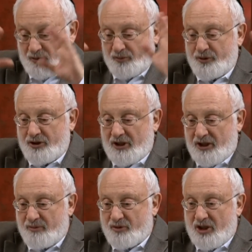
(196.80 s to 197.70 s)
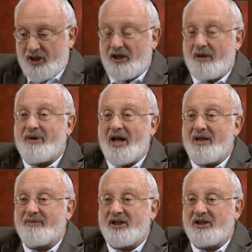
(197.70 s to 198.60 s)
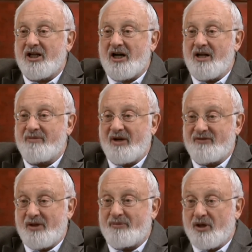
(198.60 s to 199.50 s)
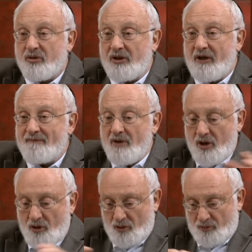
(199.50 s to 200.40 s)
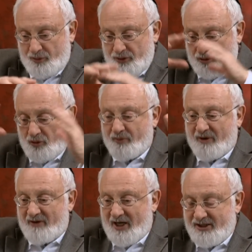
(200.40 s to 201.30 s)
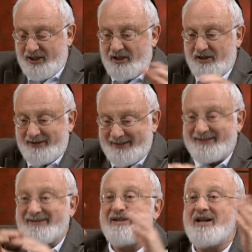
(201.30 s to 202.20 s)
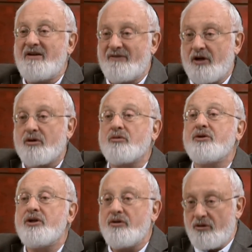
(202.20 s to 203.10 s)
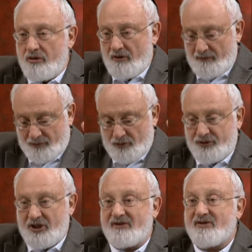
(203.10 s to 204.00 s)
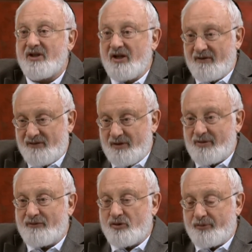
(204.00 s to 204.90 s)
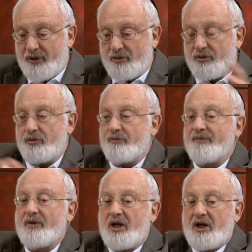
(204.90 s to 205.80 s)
он будет таким же глобальным и интегральным, как вся природа, он будет управлять ей, над ней, вокруг нее, включать в себя всю природу –